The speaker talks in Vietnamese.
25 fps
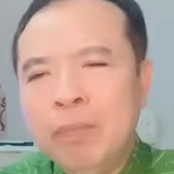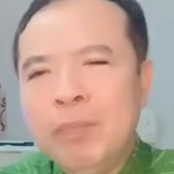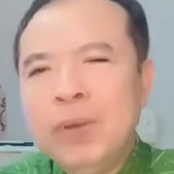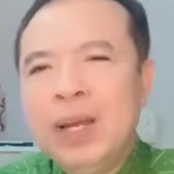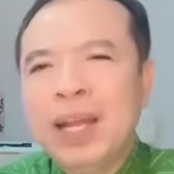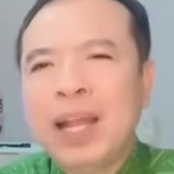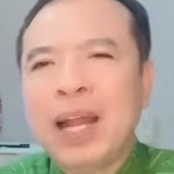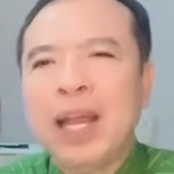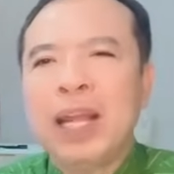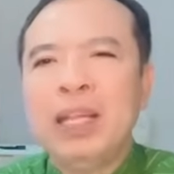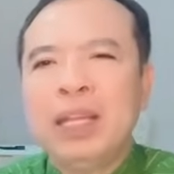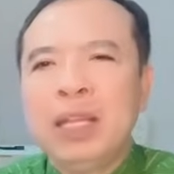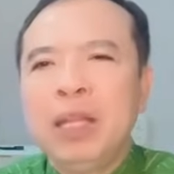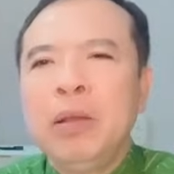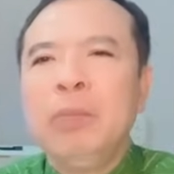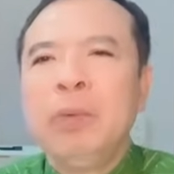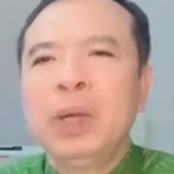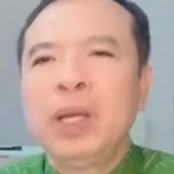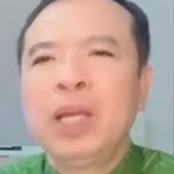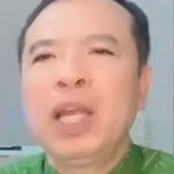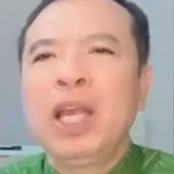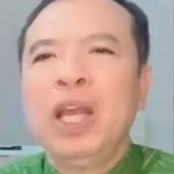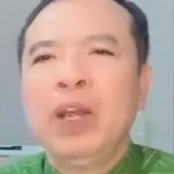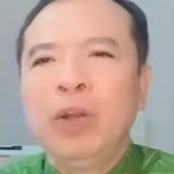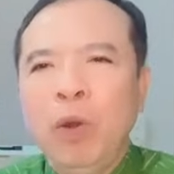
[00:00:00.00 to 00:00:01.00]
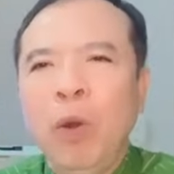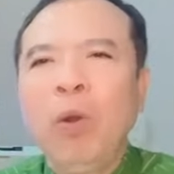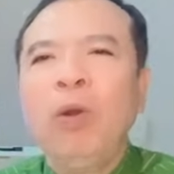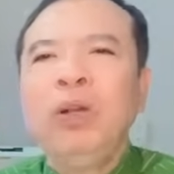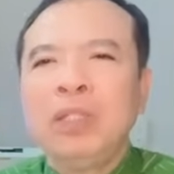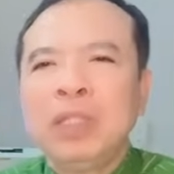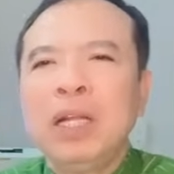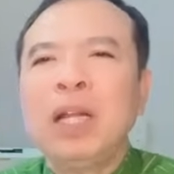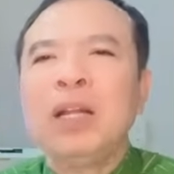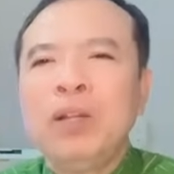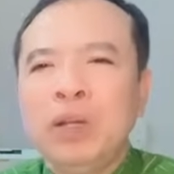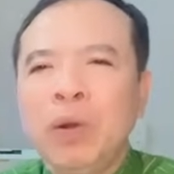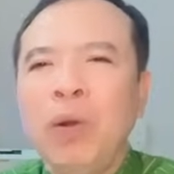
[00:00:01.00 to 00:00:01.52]
tìm người này tìm người kia
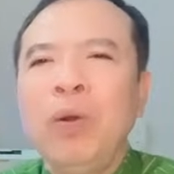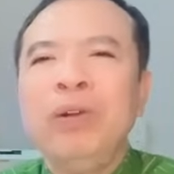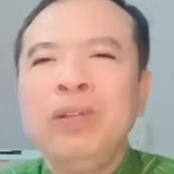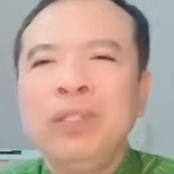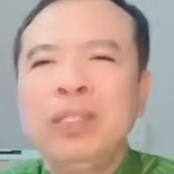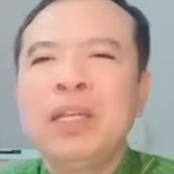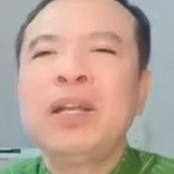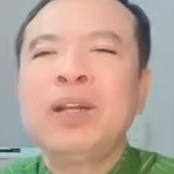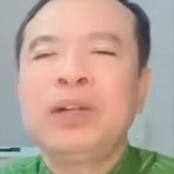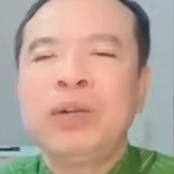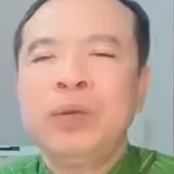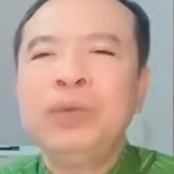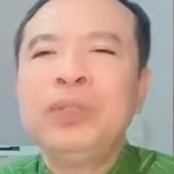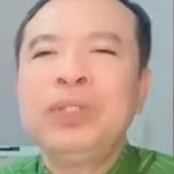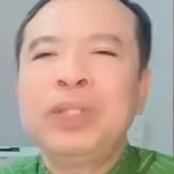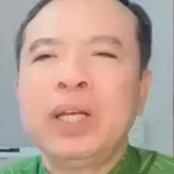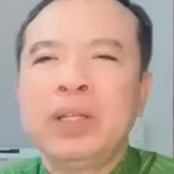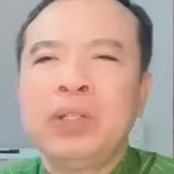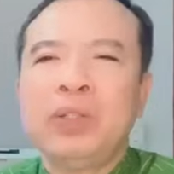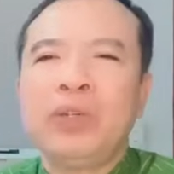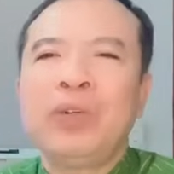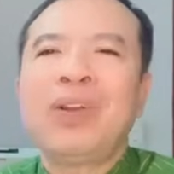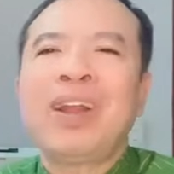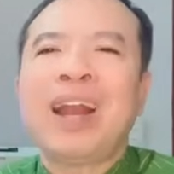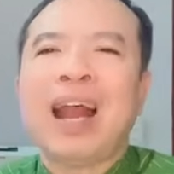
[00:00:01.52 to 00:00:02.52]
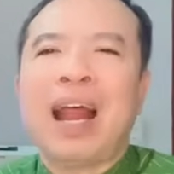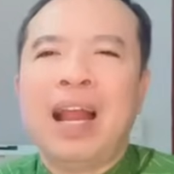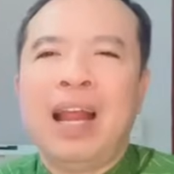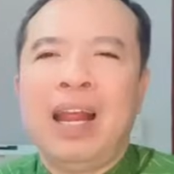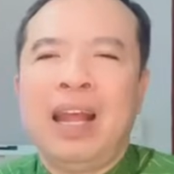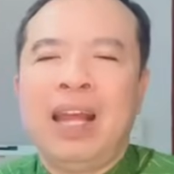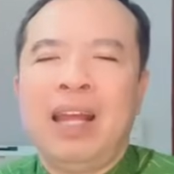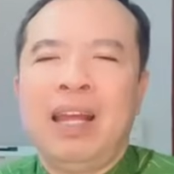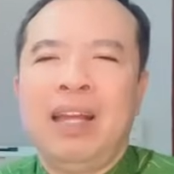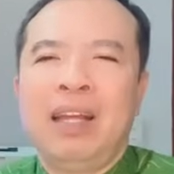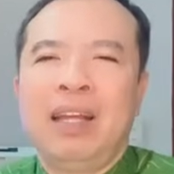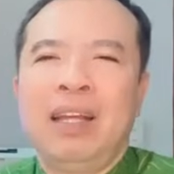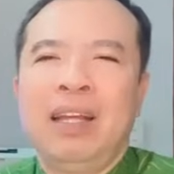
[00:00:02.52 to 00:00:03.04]
đối chất đối chất đối chất cho ra
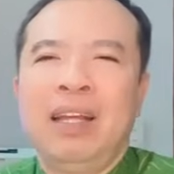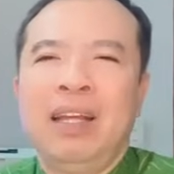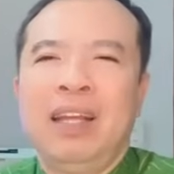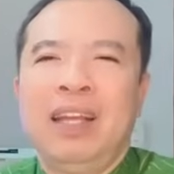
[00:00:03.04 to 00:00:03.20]
lẽ